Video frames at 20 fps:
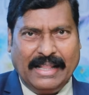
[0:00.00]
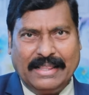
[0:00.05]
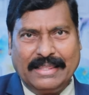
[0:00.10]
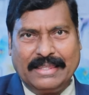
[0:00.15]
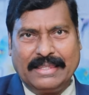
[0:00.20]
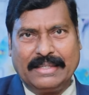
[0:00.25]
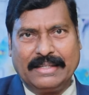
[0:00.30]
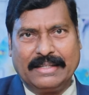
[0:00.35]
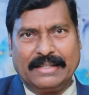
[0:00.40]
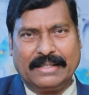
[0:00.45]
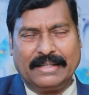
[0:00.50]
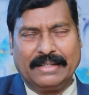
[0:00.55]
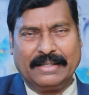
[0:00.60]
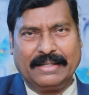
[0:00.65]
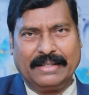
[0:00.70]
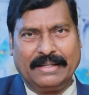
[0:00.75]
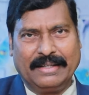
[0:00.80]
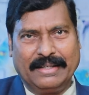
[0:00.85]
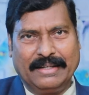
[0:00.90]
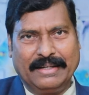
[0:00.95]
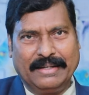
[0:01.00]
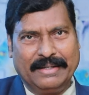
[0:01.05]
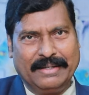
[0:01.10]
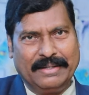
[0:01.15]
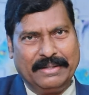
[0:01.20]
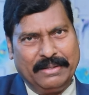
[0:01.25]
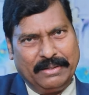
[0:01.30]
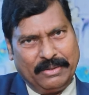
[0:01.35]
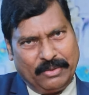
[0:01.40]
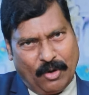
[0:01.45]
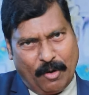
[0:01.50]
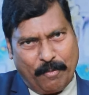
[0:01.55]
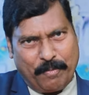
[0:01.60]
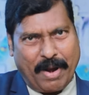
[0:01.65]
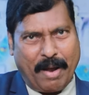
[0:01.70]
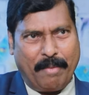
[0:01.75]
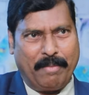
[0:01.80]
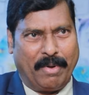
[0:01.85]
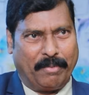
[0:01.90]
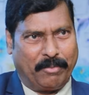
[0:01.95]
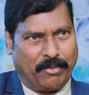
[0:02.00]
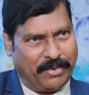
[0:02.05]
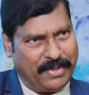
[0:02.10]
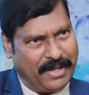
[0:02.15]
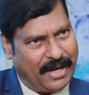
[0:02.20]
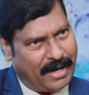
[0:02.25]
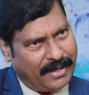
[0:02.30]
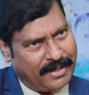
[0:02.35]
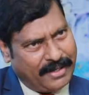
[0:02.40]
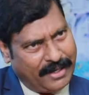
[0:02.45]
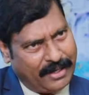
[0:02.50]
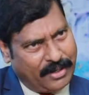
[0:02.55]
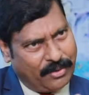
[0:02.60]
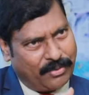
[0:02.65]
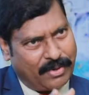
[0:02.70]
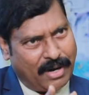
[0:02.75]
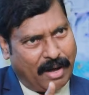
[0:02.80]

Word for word: హెల్త్ నో ప్రాబ్లం కొద్దిగా అటు ఇటుగా